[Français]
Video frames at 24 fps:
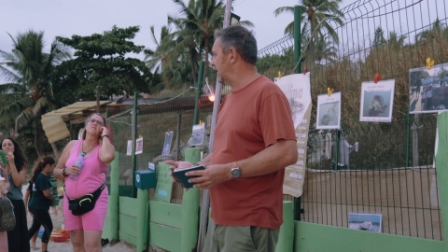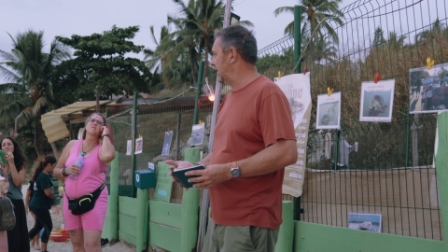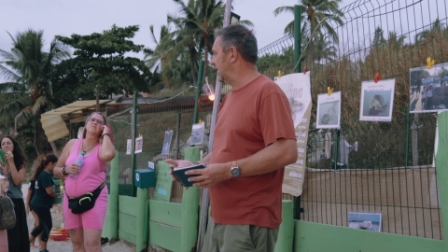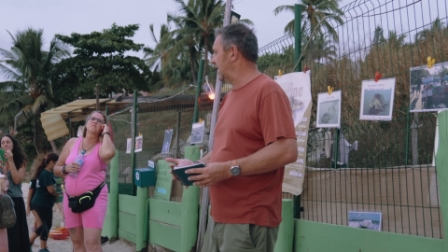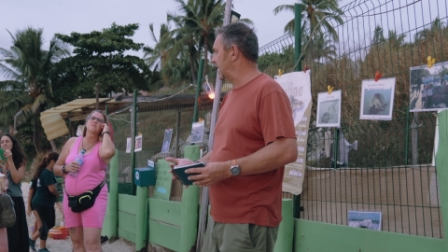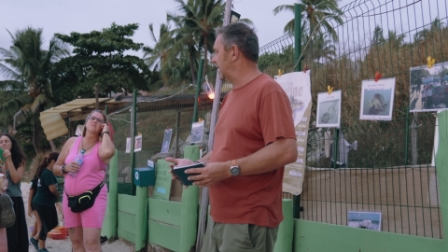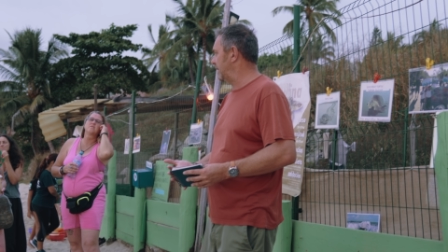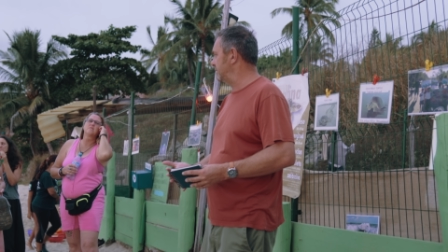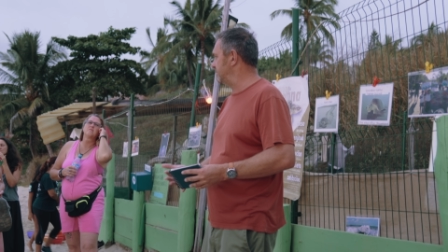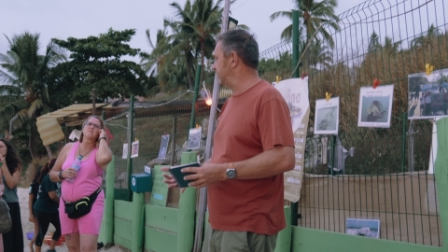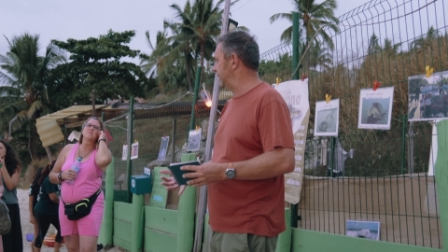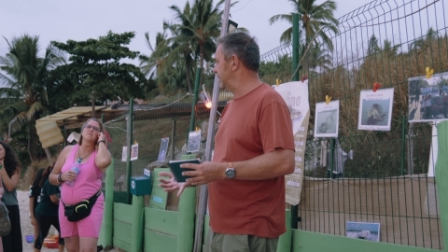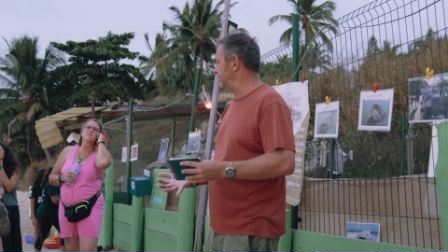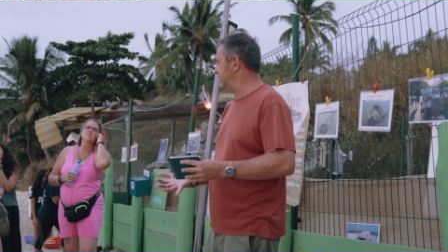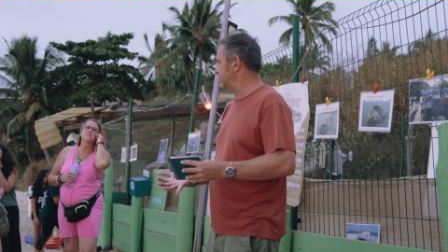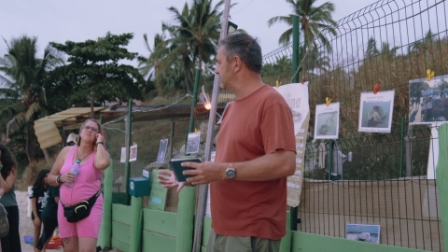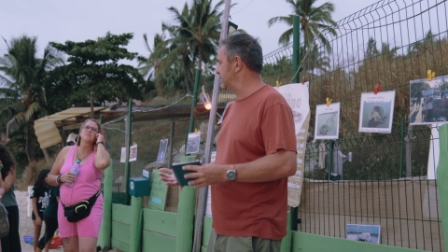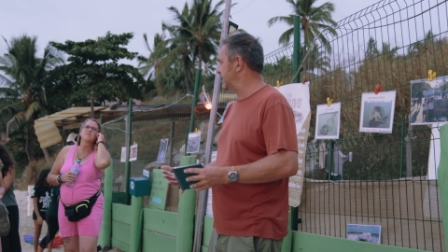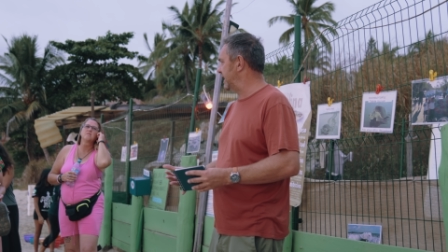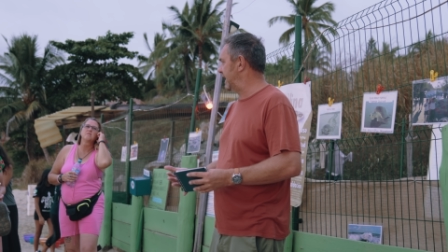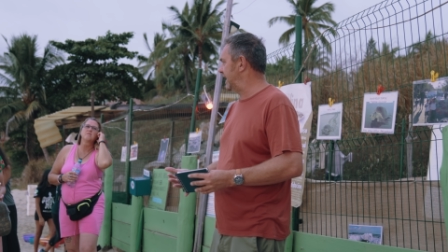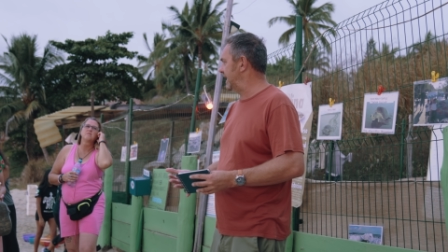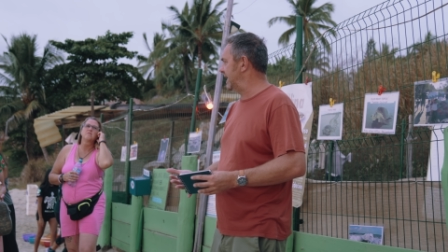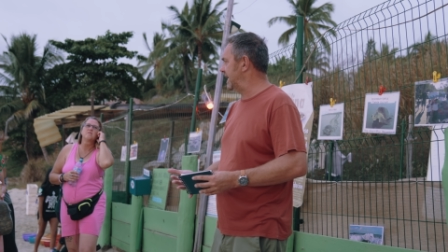C'est pour ça qu'un
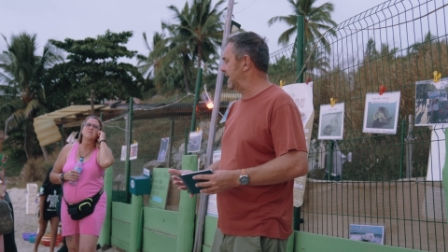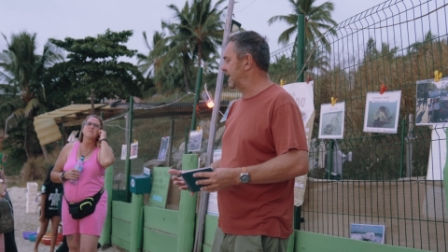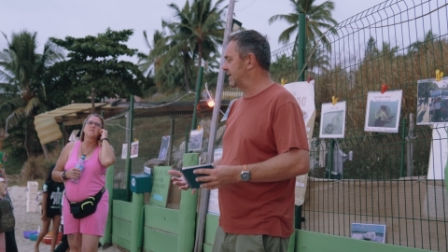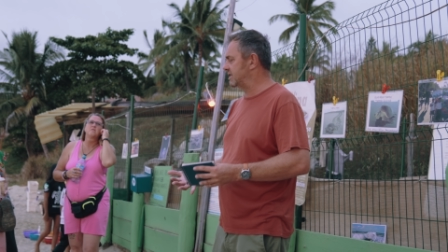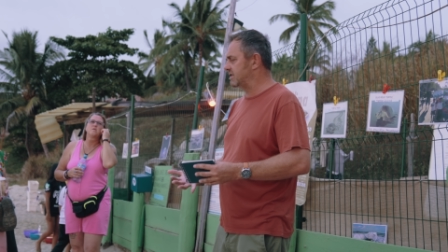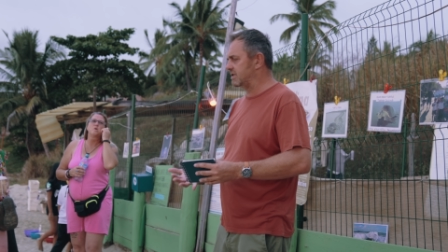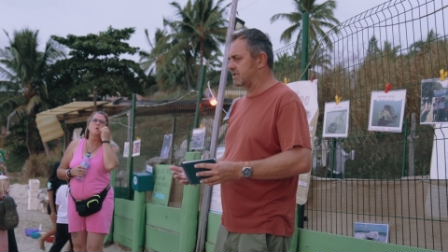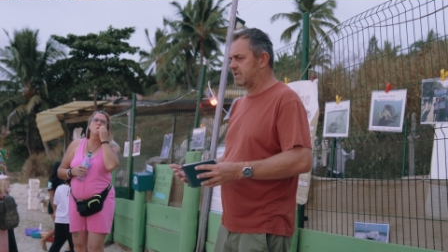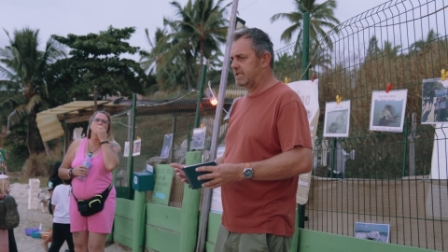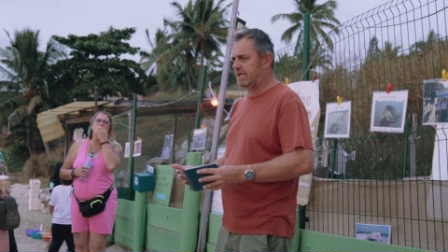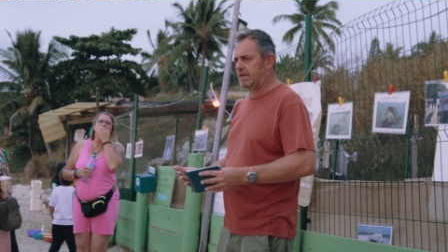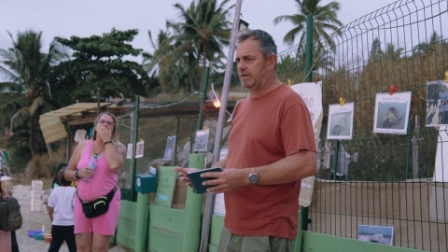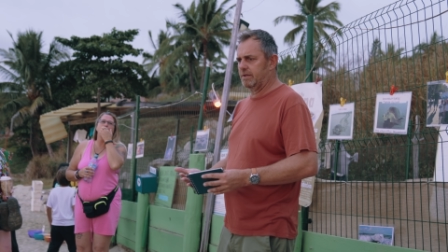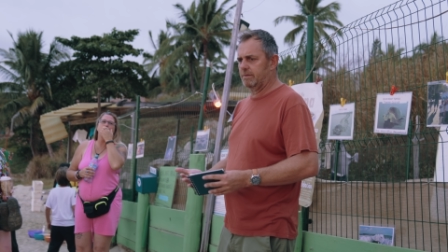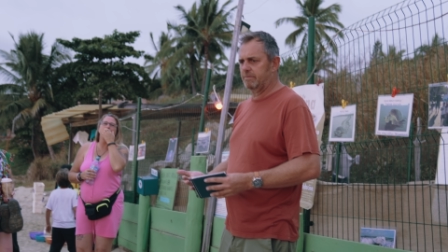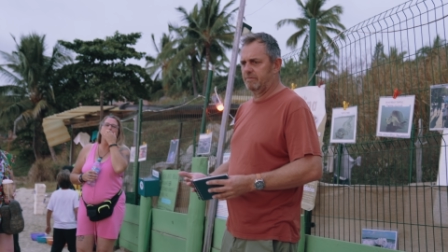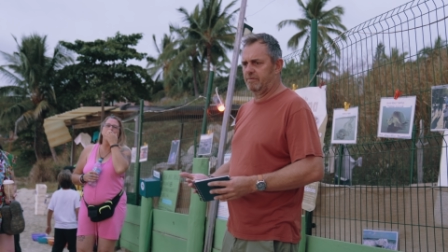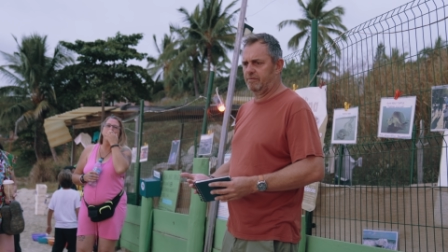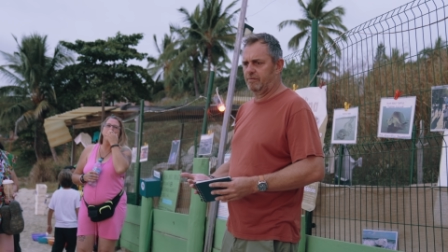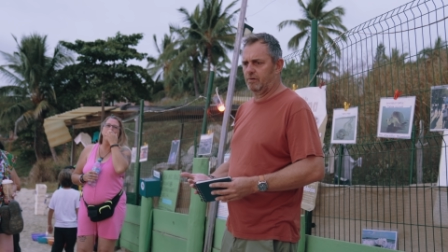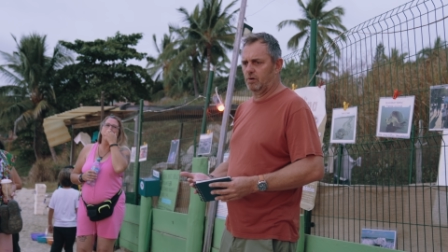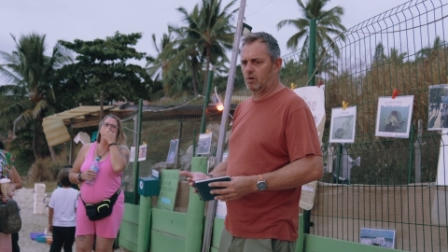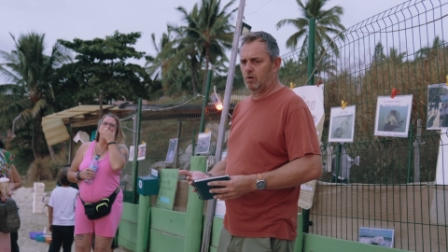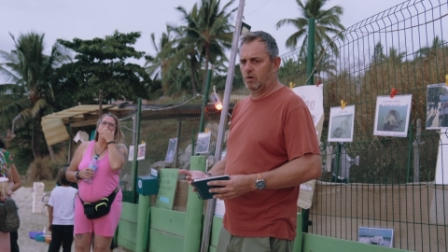refuge comme celui-ci
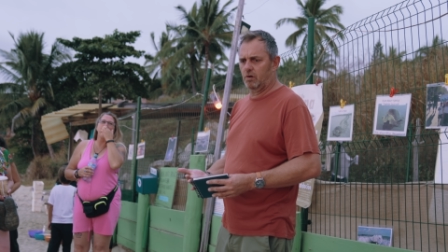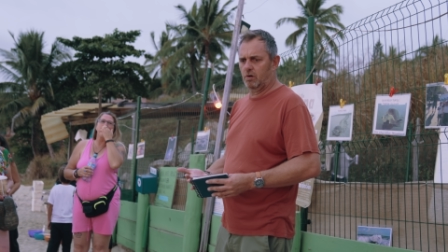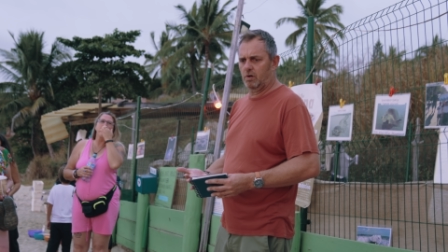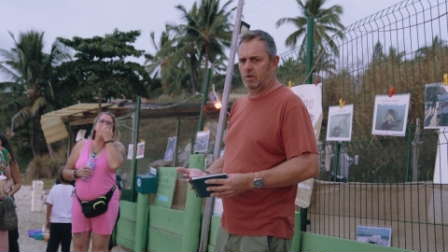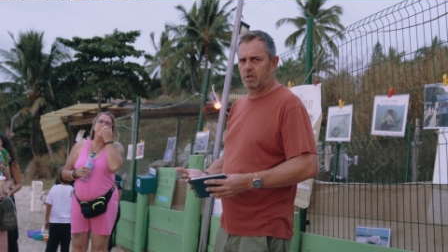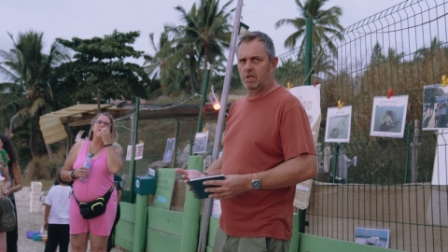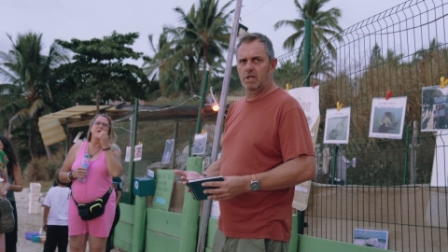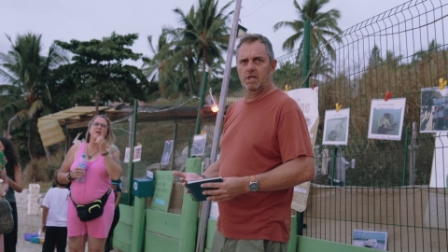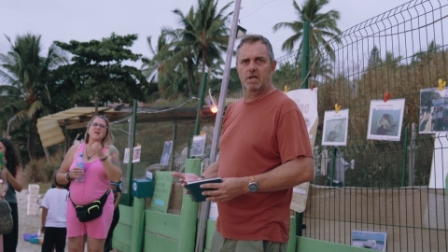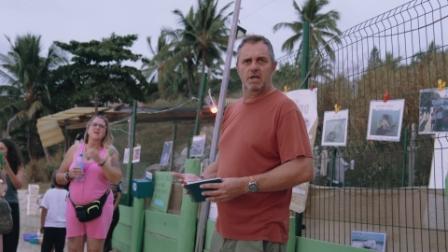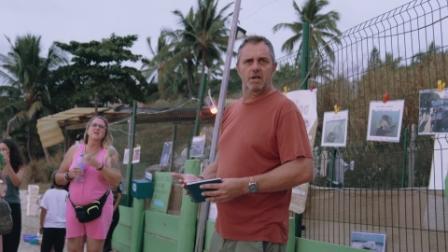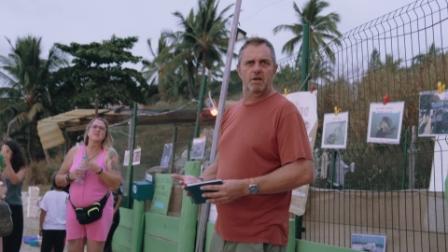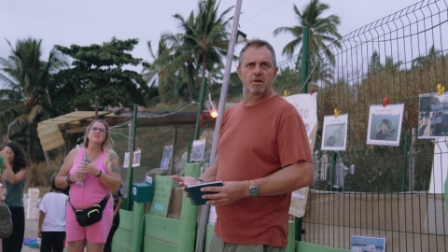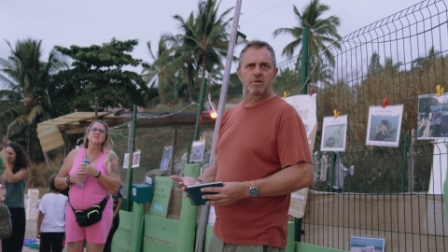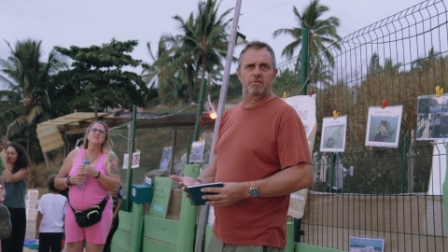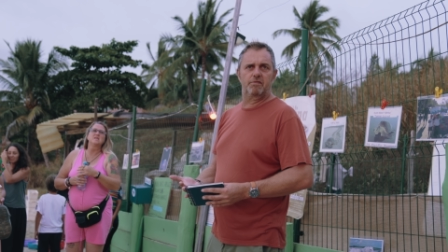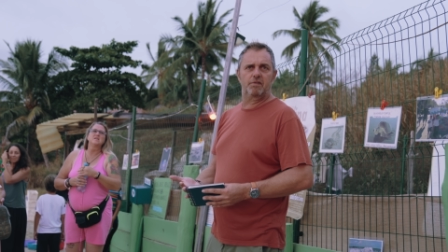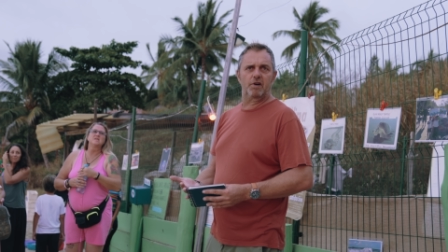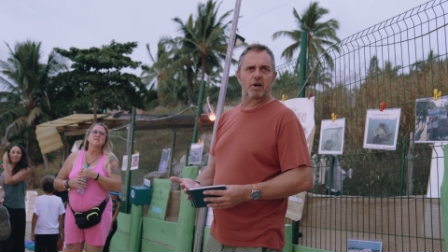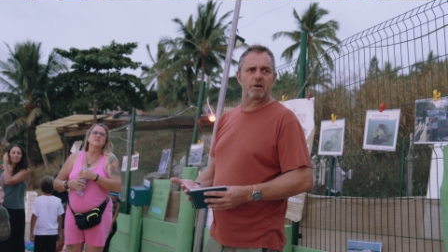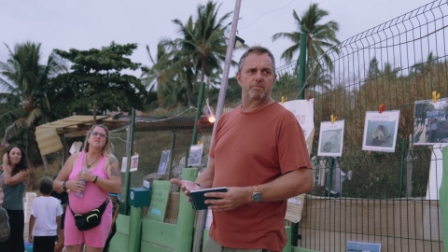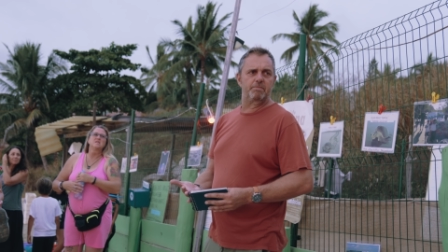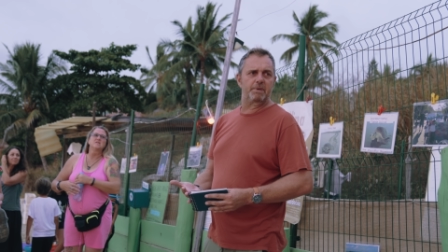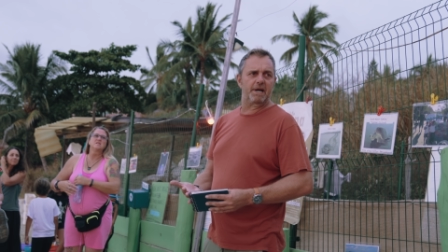joue un rôle
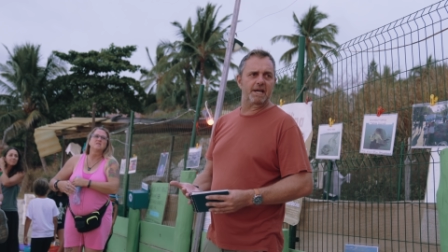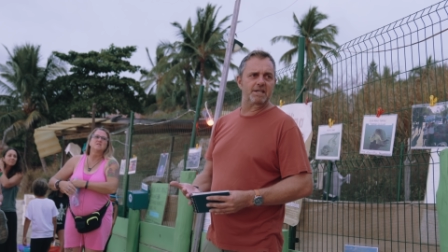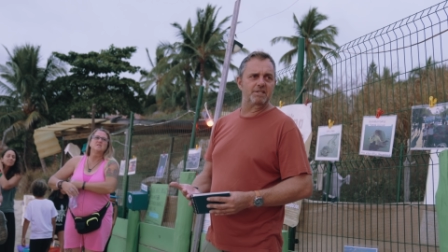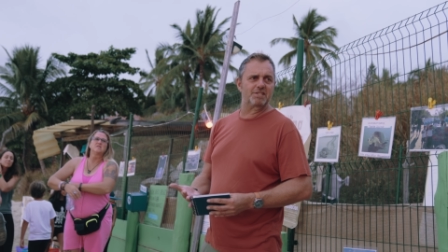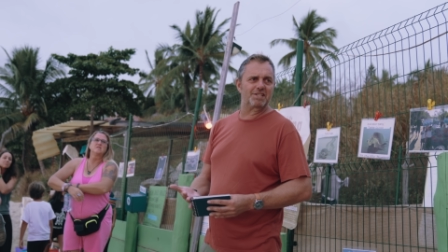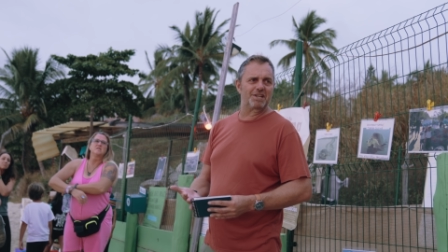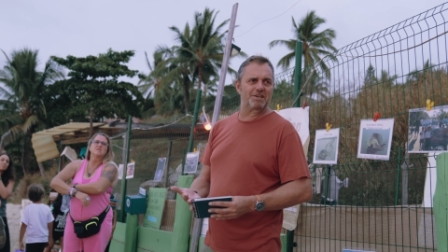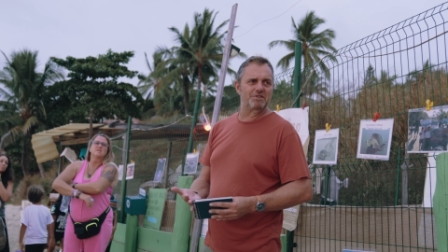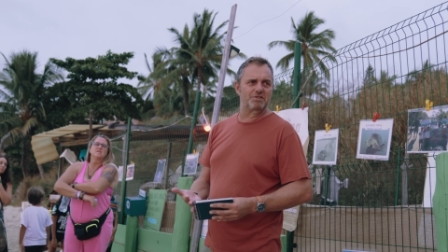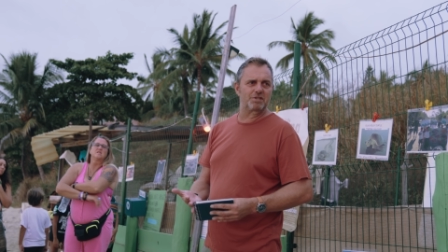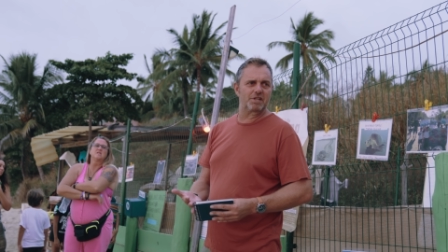très important